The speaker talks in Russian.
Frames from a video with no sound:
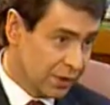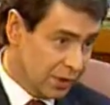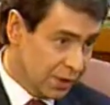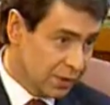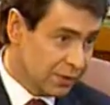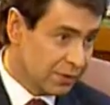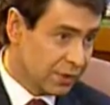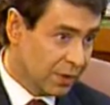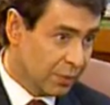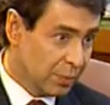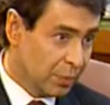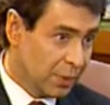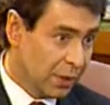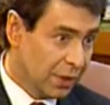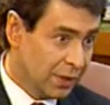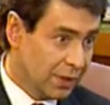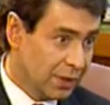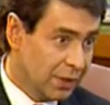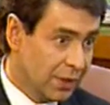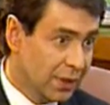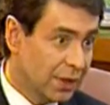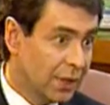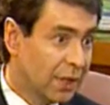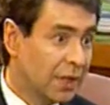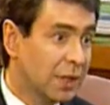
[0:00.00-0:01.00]
средств
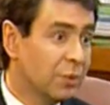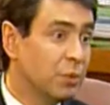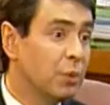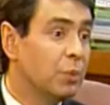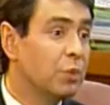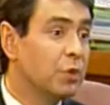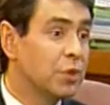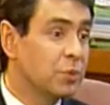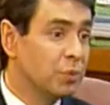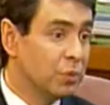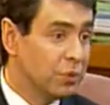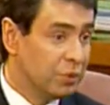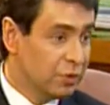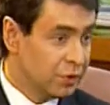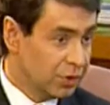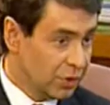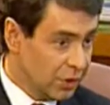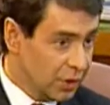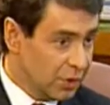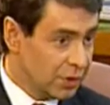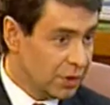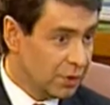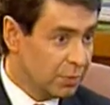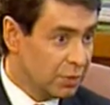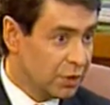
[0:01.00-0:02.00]
компании, угу. каким образом
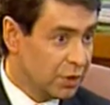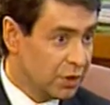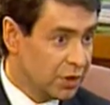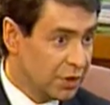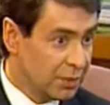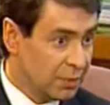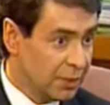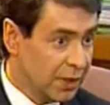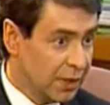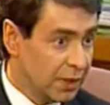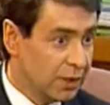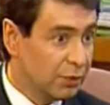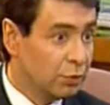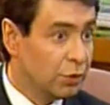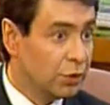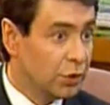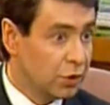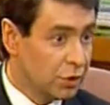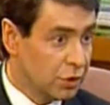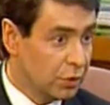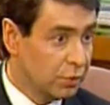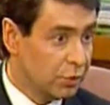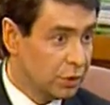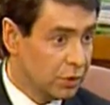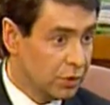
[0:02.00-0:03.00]
утверждаются бизнес-планы. Вот о
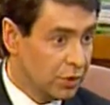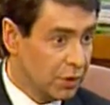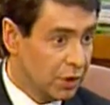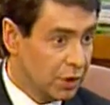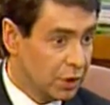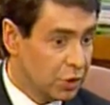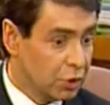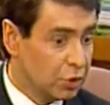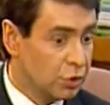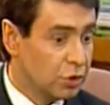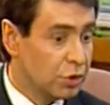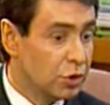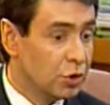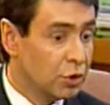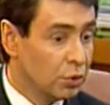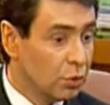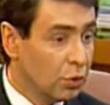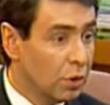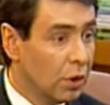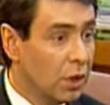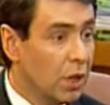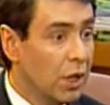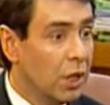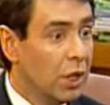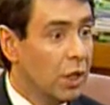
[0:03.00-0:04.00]
чем идет речь. Угу. То есть
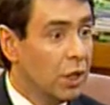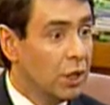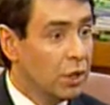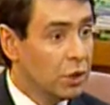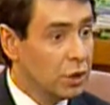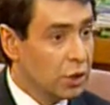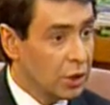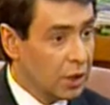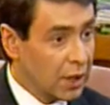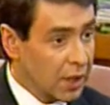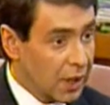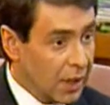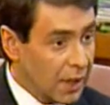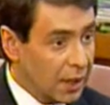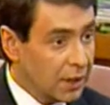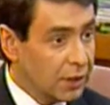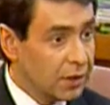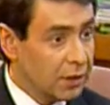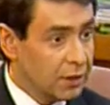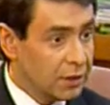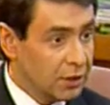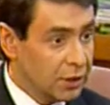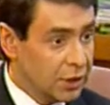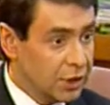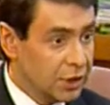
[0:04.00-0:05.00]
то, как
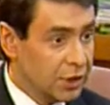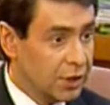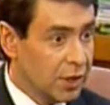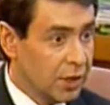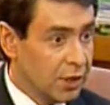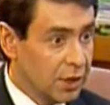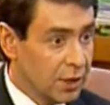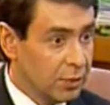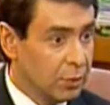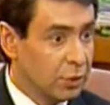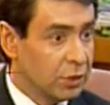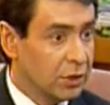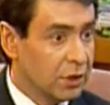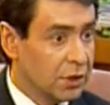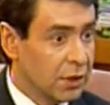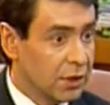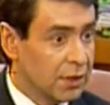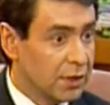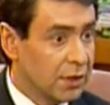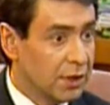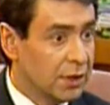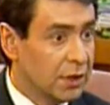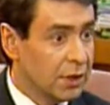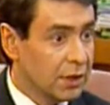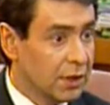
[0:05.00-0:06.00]
должна работать
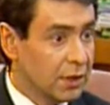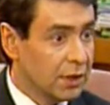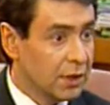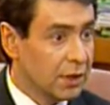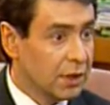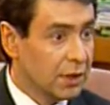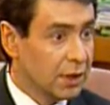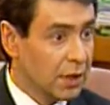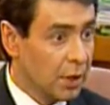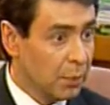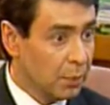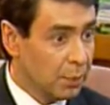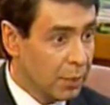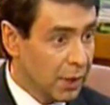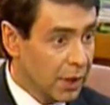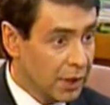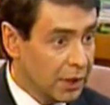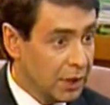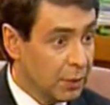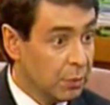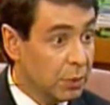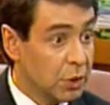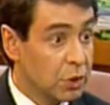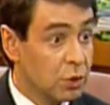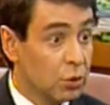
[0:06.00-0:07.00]
акционерная
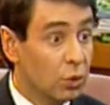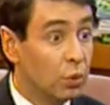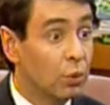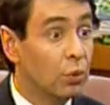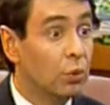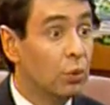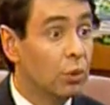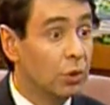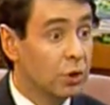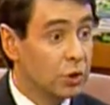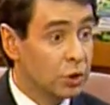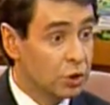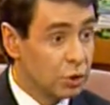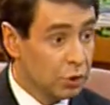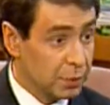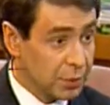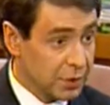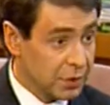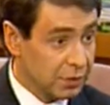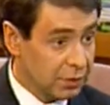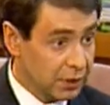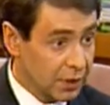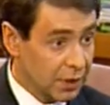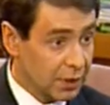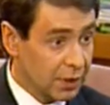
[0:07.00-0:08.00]
компания, поскольку
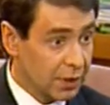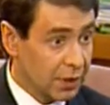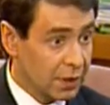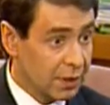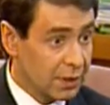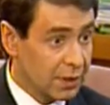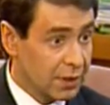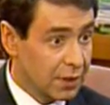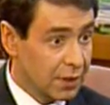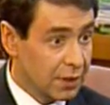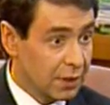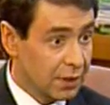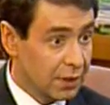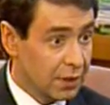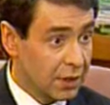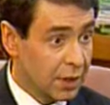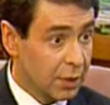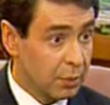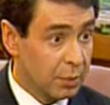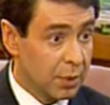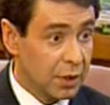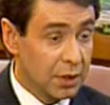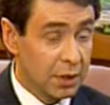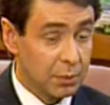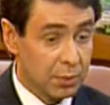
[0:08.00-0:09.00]
собственники этой акционерной
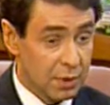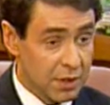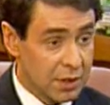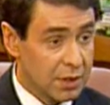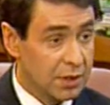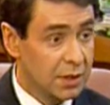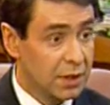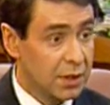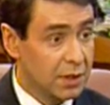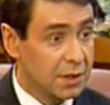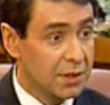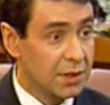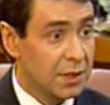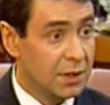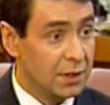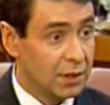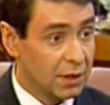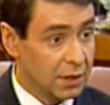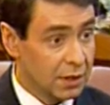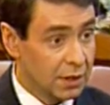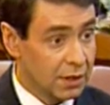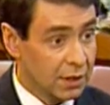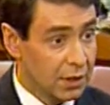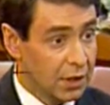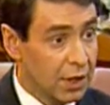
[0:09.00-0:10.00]
компании простые
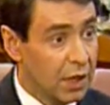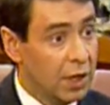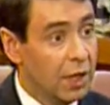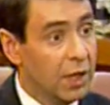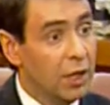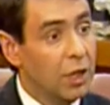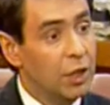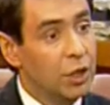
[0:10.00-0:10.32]
акционеры. Угу.